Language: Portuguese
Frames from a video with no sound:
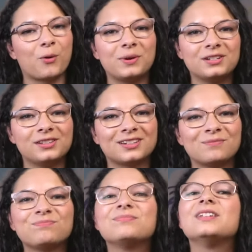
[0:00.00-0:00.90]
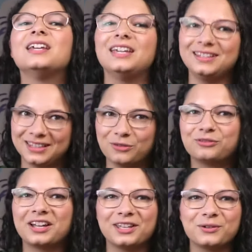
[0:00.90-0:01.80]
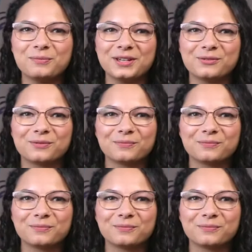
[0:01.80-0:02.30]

cobrança, então fica aqui comigo.